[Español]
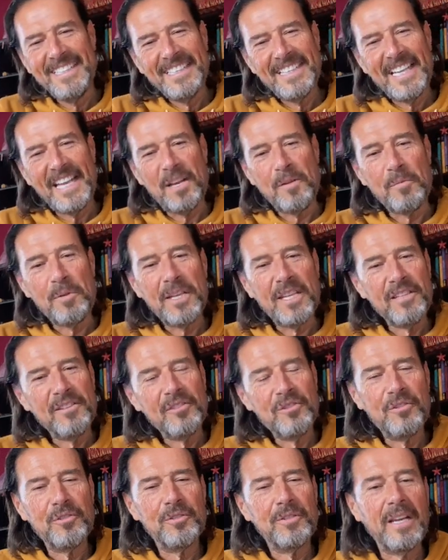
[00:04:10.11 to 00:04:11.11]
el
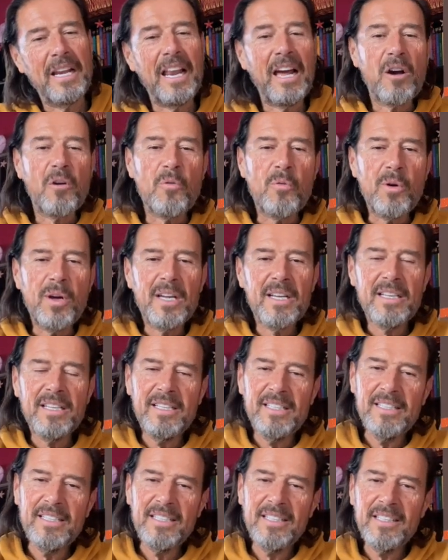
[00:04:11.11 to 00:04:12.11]
viento, el agua,
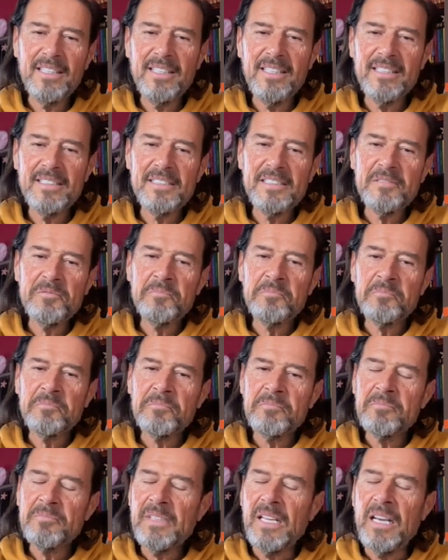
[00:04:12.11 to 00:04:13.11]

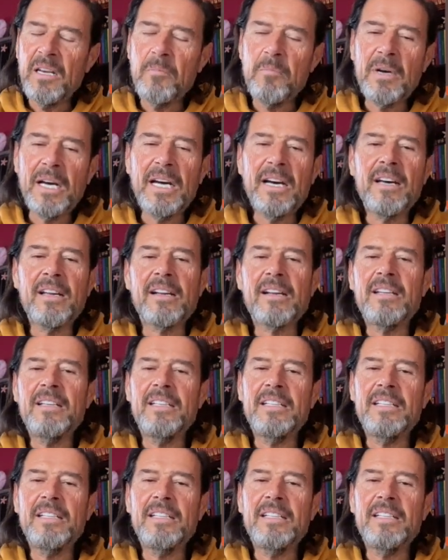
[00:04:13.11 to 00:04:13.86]
el mar.